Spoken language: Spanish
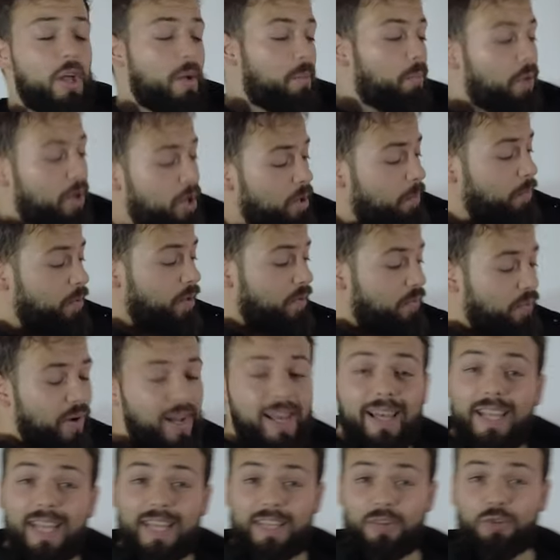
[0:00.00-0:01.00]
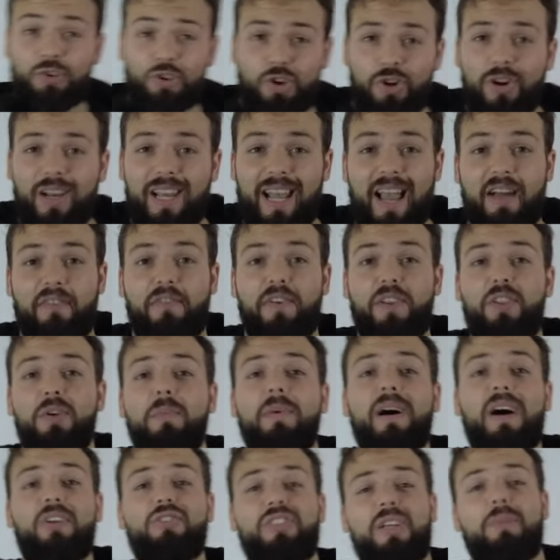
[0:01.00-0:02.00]
Bueno, pues fue el que se usó en la
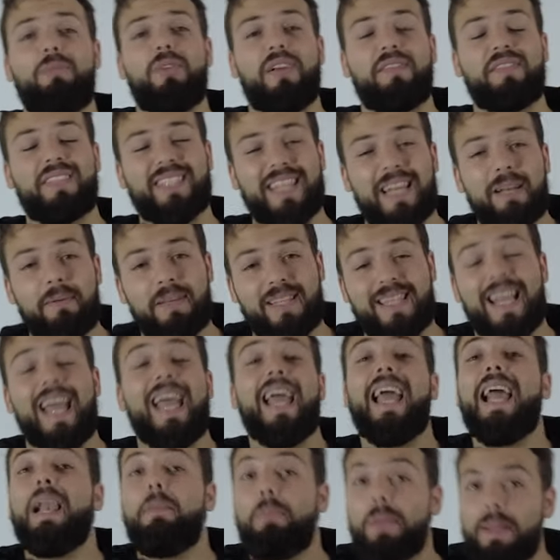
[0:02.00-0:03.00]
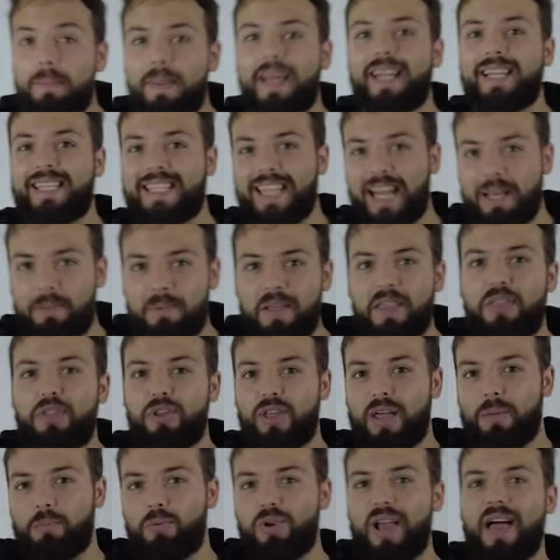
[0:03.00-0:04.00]
Freedom House Ambulance Service, el primer
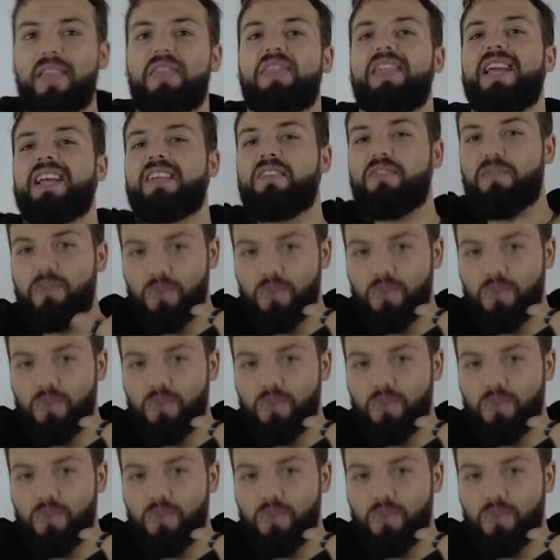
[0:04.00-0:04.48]
servicio de ambulancias